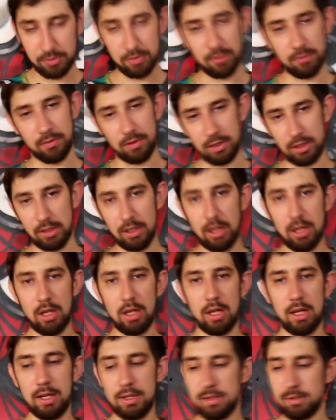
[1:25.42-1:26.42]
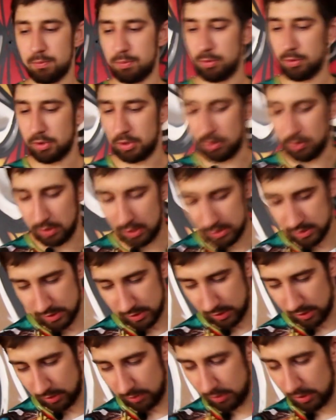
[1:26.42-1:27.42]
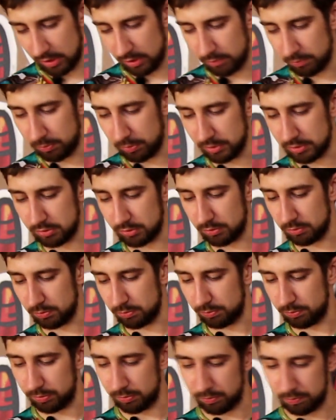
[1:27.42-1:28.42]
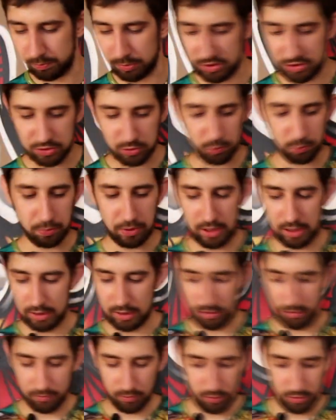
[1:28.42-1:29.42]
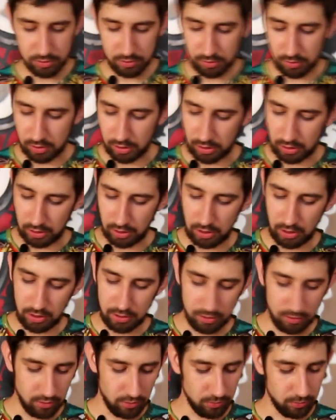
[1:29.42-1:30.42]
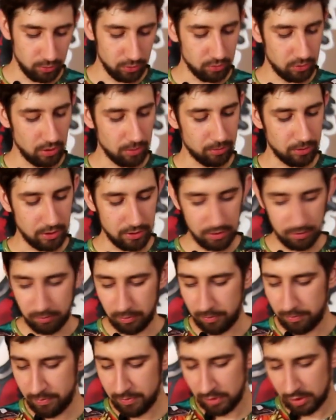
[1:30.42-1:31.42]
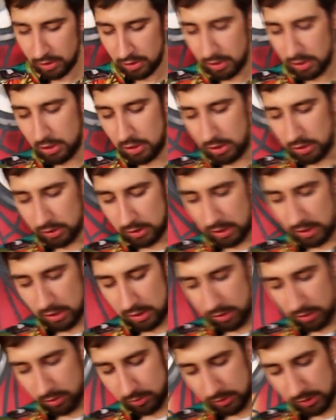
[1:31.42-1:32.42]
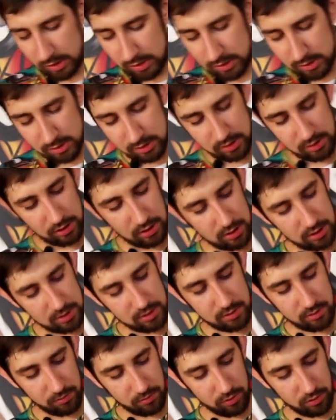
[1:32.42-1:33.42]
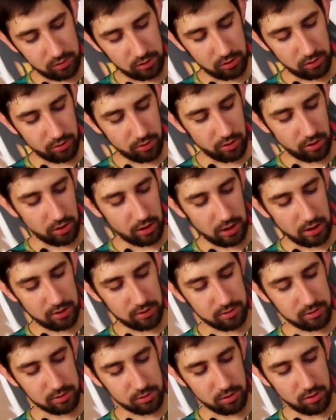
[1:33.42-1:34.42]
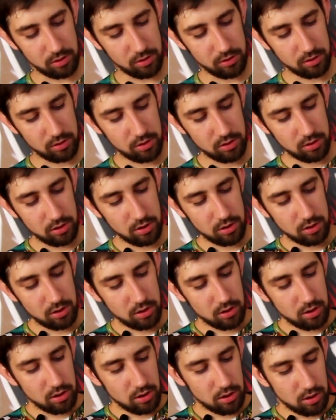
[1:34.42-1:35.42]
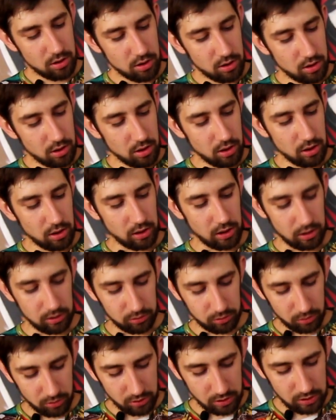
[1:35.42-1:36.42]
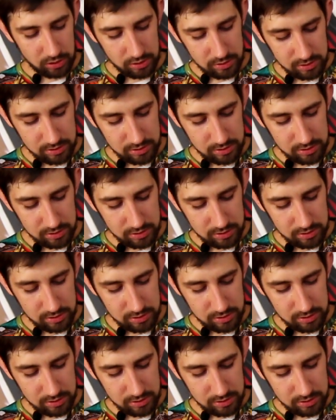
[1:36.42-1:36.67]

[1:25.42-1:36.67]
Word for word: и все фонит. Эти пульки у нас закрывают поступ поступление воздуха и они нам тут необходимы. Далее у нас есть вот такое кольцо, которое